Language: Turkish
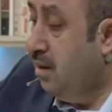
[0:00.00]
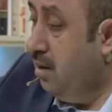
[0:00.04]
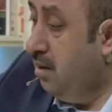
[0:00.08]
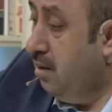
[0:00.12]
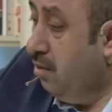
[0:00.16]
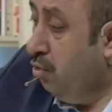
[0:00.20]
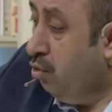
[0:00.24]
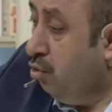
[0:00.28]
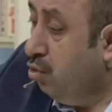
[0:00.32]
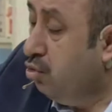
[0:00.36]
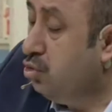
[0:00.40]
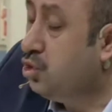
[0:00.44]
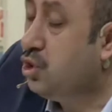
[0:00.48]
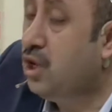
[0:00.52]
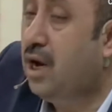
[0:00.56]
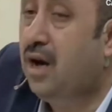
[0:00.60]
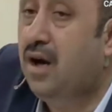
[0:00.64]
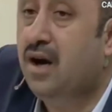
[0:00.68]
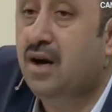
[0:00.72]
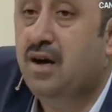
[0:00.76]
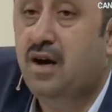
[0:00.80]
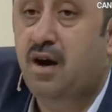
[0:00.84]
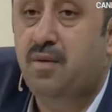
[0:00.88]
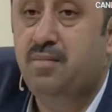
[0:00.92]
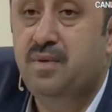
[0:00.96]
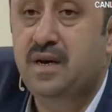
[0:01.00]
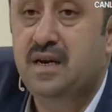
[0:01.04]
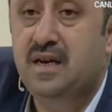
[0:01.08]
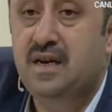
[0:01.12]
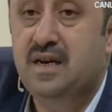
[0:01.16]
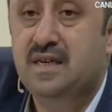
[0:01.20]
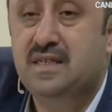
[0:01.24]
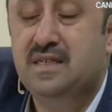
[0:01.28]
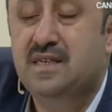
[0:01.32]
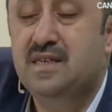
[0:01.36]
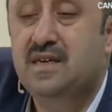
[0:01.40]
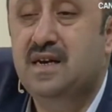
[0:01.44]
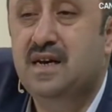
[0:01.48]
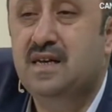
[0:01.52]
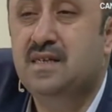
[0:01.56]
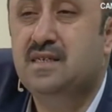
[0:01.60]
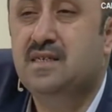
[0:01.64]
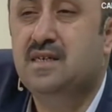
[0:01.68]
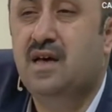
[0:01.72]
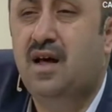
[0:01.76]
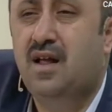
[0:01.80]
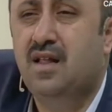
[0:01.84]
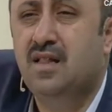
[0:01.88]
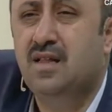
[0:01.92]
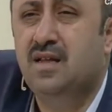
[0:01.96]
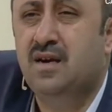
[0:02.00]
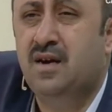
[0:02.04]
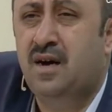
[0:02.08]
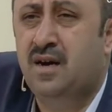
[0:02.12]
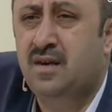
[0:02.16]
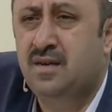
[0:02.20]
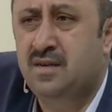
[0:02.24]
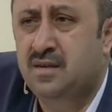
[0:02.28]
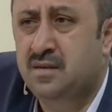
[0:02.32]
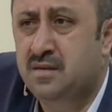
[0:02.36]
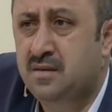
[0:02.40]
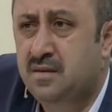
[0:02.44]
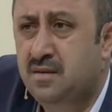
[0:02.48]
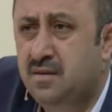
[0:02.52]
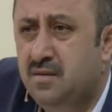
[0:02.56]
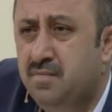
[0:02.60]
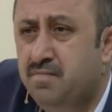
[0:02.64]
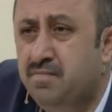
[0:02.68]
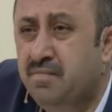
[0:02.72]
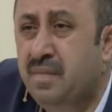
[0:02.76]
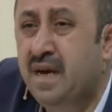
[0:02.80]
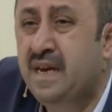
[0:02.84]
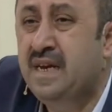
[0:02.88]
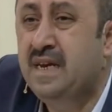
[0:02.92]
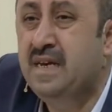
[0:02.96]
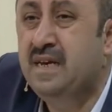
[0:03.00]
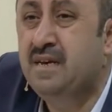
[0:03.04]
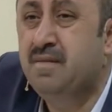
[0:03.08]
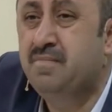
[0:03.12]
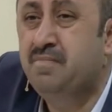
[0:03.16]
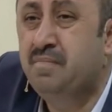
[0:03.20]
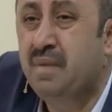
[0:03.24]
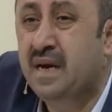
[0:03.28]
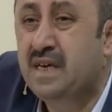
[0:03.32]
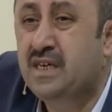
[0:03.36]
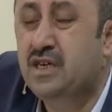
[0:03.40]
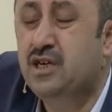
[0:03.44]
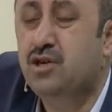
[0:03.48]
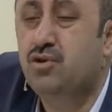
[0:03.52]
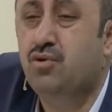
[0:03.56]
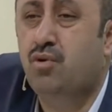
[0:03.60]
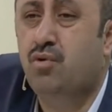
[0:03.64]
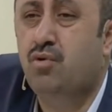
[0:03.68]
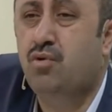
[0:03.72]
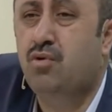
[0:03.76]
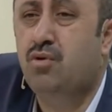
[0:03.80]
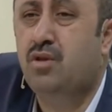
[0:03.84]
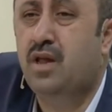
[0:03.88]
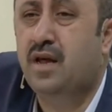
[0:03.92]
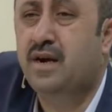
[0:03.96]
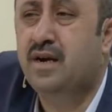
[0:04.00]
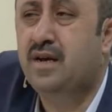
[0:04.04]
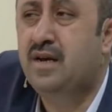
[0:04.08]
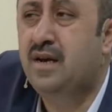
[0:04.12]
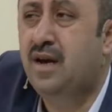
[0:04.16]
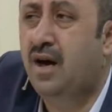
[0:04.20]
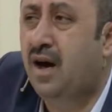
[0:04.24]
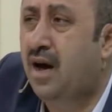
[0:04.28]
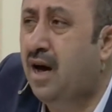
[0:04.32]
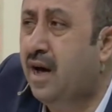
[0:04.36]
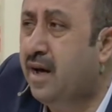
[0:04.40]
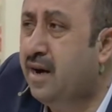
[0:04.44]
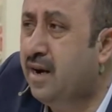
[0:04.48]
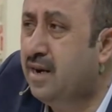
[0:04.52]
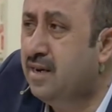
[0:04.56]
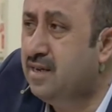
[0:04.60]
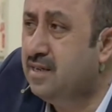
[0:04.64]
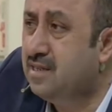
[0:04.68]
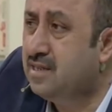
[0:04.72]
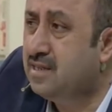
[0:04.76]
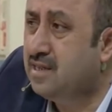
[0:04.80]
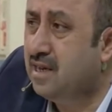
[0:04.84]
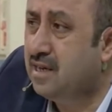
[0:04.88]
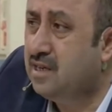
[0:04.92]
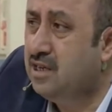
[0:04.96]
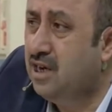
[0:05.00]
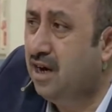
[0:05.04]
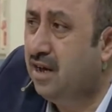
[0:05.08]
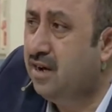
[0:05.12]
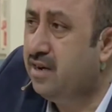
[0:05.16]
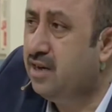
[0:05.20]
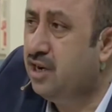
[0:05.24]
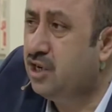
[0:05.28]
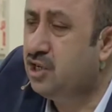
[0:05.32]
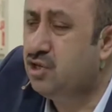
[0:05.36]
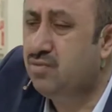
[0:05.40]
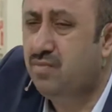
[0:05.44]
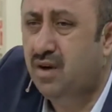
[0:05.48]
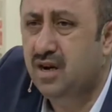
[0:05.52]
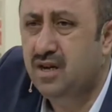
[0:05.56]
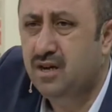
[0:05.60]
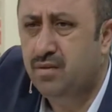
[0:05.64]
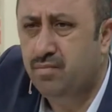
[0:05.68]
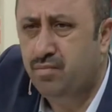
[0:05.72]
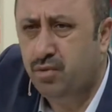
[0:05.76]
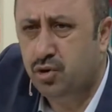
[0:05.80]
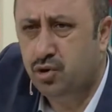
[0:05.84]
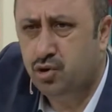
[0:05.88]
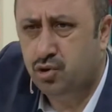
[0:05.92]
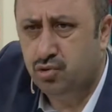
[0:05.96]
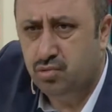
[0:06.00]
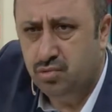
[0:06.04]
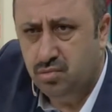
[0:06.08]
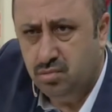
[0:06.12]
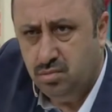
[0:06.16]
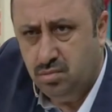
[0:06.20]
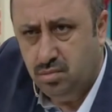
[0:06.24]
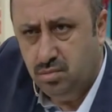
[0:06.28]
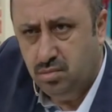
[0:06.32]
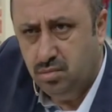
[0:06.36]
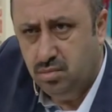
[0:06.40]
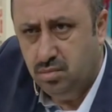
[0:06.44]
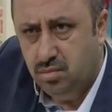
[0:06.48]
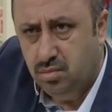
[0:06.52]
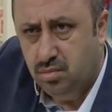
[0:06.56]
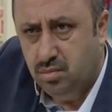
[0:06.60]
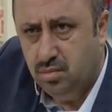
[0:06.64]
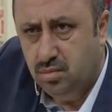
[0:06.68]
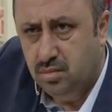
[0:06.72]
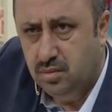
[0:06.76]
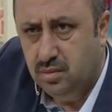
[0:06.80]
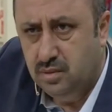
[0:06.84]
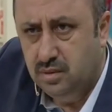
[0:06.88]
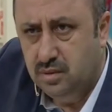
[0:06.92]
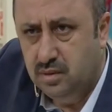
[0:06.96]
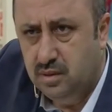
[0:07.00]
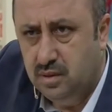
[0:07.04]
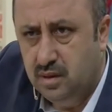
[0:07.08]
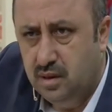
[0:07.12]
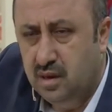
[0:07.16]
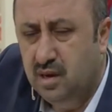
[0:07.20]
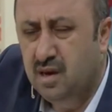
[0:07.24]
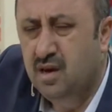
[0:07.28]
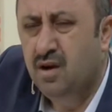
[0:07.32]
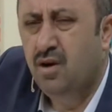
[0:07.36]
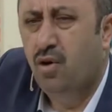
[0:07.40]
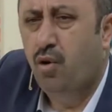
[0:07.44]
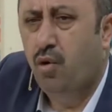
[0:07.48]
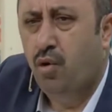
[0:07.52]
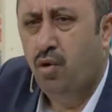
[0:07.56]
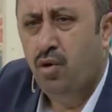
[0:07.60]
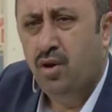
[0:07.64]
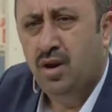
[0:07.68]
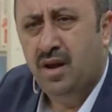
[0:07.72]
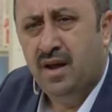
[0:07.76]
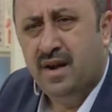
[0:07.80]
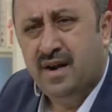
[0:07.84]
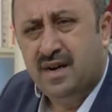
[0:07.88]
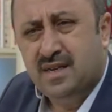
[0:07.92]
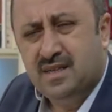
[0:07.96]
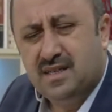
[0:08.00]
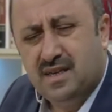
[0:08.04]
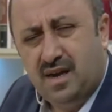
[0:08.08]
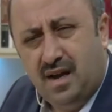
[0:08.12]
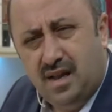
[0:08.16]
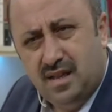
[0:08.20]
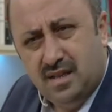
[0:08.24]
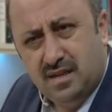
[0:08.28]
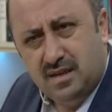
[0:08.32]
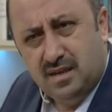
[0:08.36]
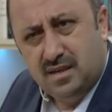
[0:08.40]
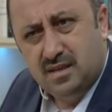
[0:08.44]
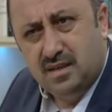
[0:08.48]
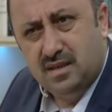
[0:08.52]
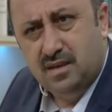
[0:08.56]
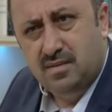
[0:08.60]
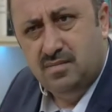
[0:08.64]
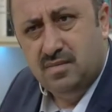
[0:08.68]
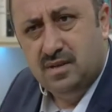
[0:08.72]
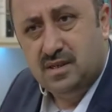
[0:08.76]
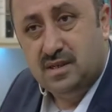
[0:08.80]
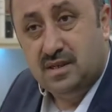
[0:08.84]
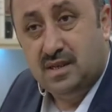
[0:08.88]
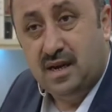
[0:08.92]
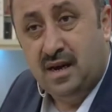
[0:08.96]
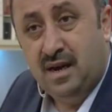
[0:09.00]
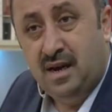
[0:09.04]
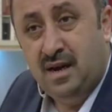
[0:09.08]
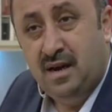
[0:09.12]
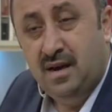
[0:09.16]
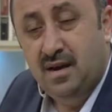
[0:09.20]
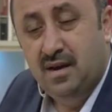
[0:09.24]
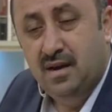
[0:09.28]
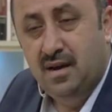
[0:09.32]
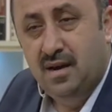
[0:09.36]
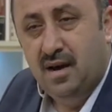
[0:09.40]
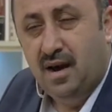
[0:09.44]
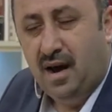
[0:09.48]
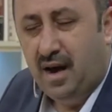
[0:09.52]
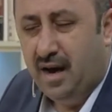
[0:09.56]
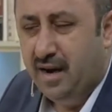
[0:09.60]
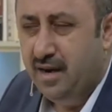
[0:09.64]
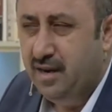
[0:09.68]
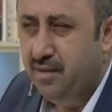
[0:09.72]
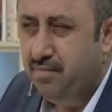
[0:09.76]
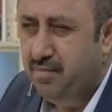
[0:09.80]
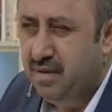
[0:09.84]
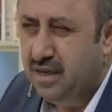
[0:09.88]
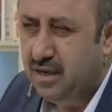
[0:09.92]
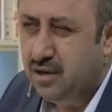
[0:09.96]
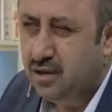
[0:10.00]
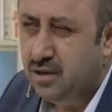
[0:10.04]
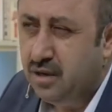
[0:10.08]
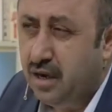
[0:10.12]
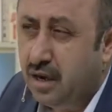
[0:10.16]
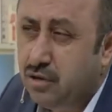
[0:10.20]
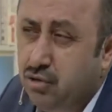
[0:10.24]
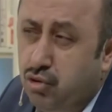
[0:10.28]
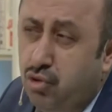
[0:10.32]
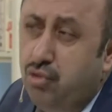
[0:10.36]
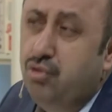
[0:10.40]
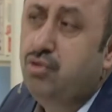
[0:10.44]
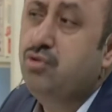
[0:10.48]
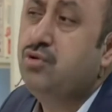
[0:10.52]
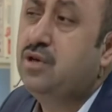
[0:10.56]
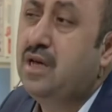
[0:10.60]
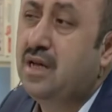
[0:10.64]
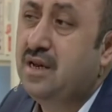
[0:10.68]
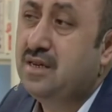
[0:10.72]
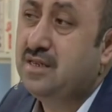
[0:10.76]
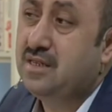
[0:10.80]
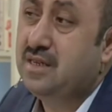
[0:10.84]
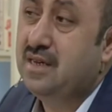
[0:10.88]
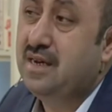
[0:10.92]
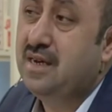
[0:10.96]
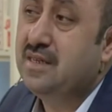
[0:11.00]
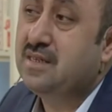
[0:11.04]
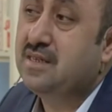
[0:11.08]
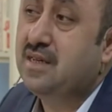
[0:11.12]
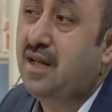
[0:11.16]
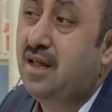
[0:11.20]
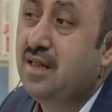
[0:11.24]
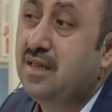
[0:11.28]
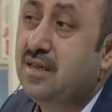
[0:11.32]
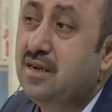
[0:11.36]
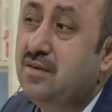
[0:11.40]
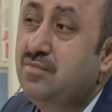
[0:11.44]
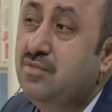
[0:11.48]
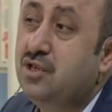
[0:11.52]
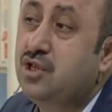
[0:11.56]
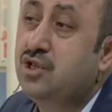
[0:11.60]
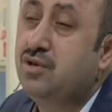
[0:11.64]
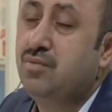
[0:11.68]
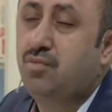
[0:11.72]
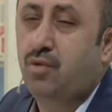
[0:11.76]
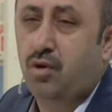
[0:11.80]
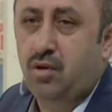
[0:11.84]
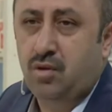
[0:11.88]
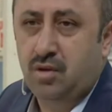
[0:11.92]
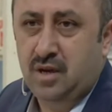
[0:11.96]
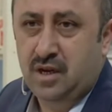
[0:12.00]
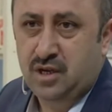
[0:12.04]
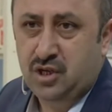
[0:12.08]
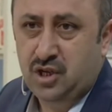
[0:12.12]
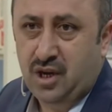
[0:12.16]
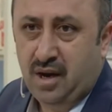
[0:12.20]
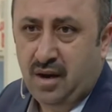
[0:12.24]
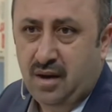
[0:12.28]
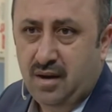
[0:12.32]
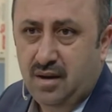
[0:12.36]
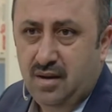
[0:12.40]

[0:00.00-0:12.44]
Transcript: Huza kabilesine saldıran Beni Bekir oğullarıyla aranızdaki anlaşmayı bozun. Onlara saldırdığımızda hani bir NATO ülkesine saldırmış gibi olunacak.